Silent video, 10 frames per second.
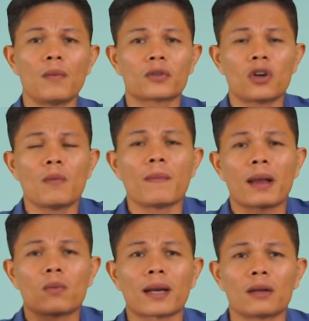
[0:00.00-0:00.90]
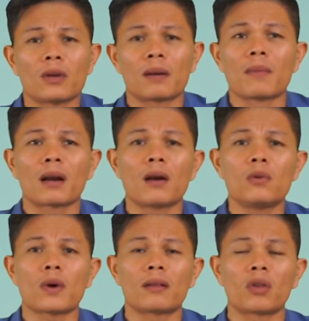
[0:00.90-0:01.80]
một số bố mẹ cũng ra kinh doanh mà
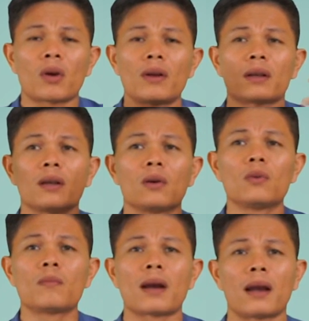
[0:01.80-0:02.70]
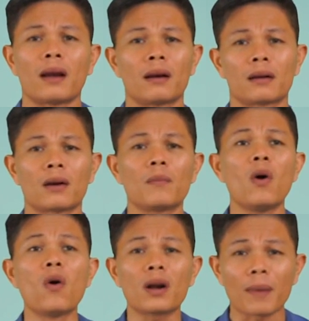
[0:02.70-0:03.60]
kinh doanh theo cái kiểu mà công
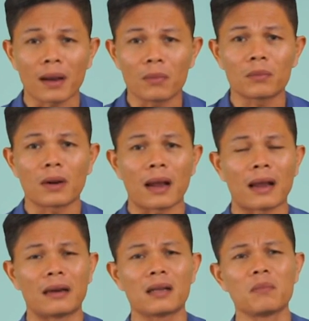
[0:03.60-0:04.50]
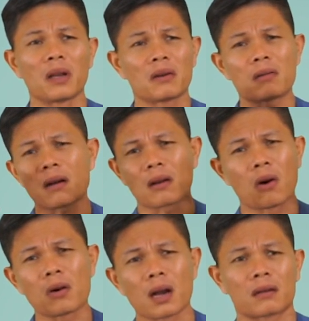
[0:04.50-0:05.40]
buôn á các bạn không hàng ngày đi kiếm tiền nó rất là
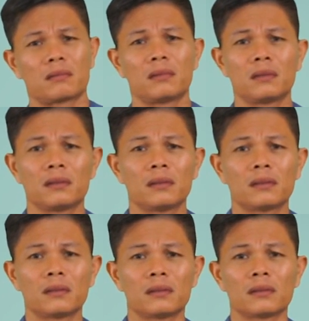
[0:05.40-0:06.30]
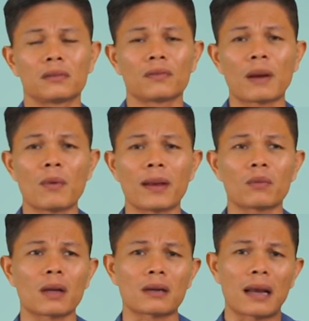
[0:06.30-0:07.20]
khổ cực ừ, và bố mẹ
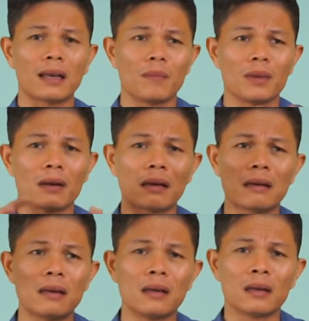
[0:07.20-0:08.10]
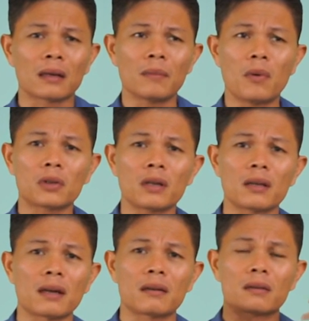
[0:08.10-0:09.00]
chúng ta trải nghiệm những cái cái mô thức
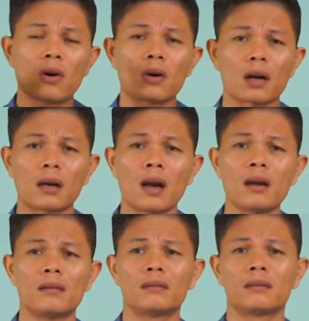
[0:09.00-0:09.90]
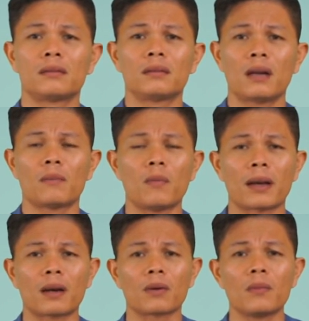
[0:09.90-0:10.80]
kinh doanh khổ cực đó nó là bố
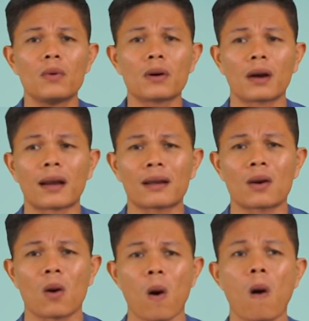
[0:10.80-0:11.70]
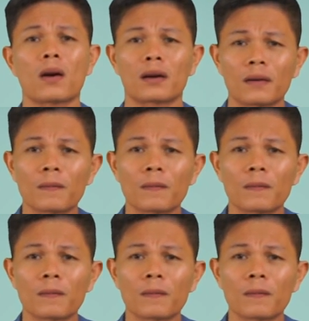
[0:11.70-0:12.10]
mẹ không có muốn con cái khổ cực